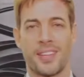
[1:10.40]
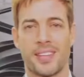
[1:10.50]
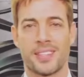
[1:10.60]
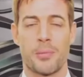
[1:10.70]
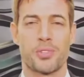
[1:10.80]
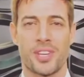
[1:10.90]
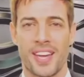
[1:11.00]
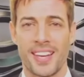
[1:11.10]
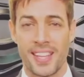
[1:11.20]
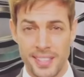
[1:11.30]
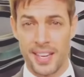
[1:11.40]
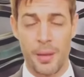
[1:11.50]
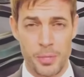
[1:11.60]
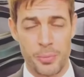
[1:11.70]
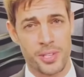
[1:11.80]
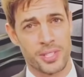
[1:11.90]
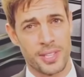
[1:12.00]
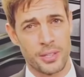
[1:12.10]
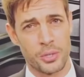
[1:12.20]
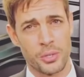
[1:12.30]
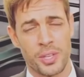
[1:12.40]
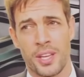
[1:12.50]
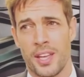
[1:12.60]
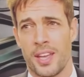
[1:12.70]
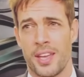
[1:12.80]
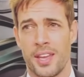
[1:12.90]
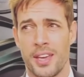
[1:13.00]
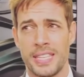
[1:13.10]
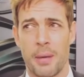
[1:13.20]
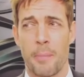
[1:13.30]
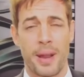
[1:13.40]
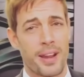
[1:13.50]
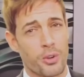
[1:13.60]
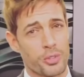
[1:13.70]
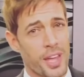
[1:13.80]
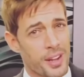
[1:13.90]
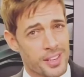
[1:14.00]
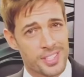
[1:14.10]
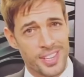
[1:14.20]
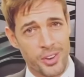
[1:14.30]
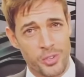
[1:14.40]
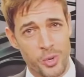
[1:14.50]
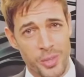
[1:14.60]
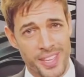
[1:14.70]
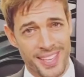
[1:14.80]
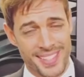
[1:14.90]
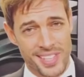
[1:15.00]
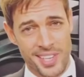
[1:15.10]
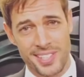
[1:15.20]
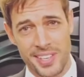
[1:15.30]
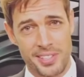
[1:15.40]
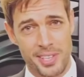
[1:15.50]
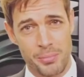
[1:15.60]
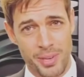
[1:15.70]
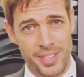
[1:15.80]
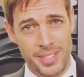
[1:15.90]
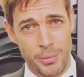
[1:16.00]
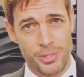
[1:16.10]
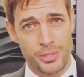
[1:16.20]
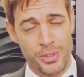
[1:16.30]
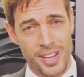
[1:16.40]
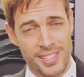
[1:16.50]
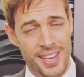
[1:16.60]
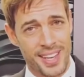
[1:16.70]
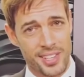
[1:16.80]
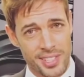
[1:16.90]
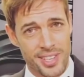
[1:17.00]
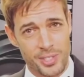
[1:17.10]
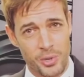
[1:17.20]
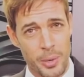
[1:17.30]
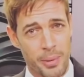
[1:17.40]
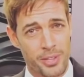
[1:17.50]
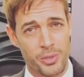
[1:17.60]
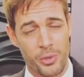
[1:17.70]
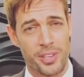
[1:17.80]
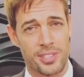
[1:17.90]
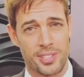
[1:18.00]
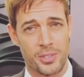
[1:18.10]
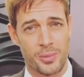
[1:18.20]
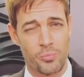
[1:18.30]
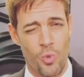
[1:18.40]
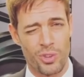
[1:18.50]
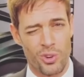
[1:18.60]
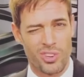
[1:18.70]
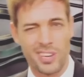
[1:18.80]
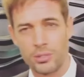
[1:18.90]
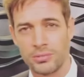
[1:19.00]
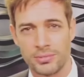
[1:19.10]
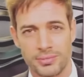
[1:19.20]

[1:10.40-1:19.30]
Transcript: gente, estamos aqui en Latin Grammys apresentando eh, y también para recordarles que no se olviden que este 6 de diciembre estamos en todas las salas de cines con un brazo de una sesión. Los quiero.